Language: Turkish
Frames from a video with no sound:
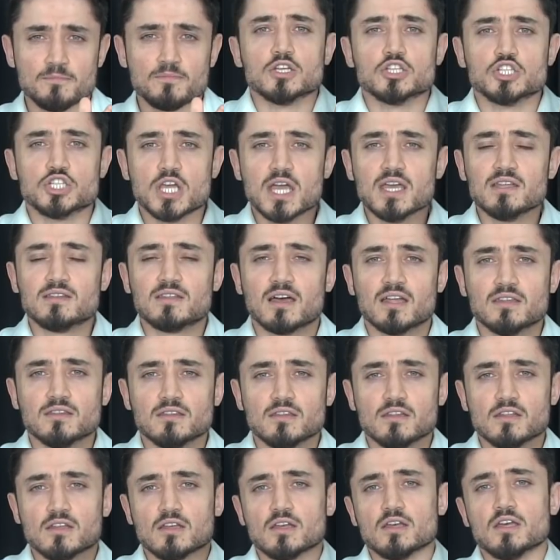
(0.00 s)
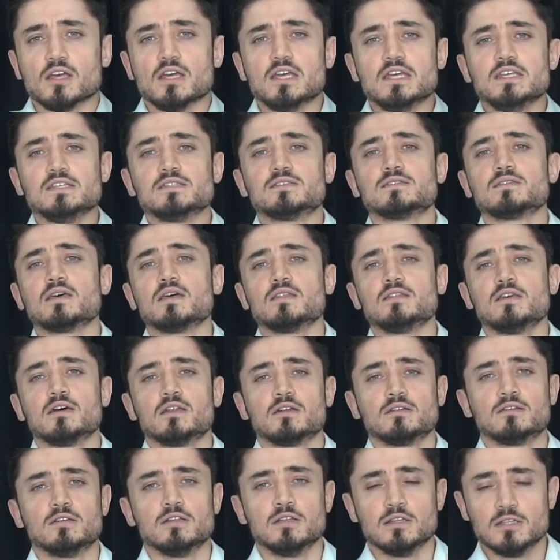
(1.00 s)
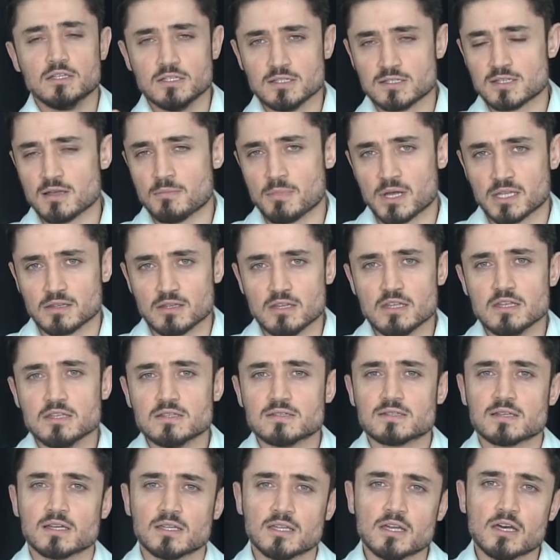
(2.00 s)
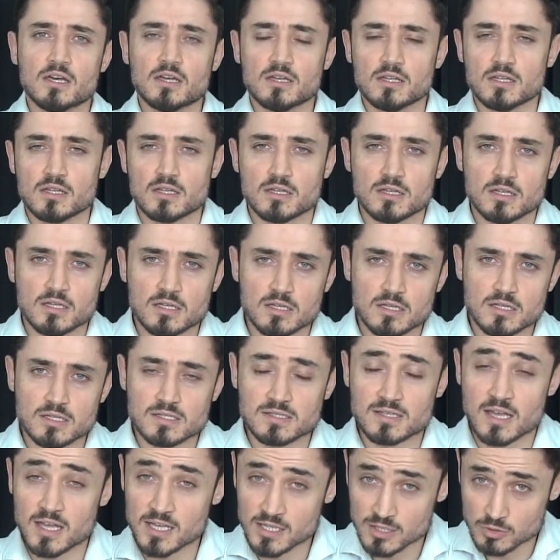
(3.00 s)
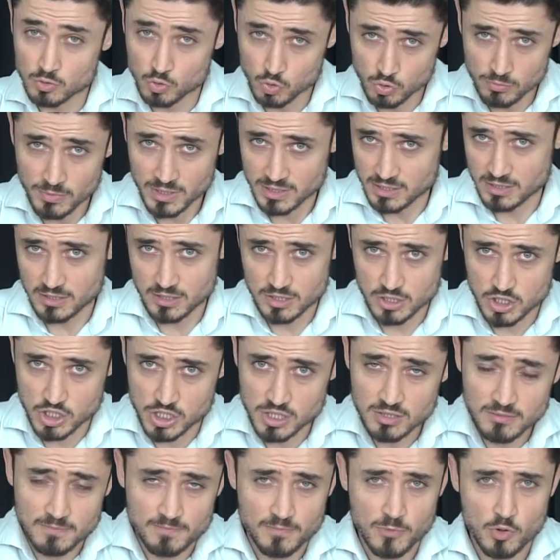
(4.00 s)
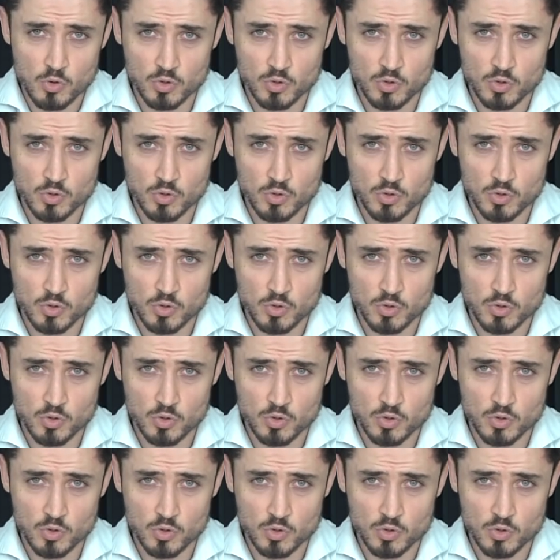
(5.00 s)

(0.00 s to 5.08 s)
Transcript: Şeytan İnsan yaratıldığı zaman insana e, saygı duymadığı için,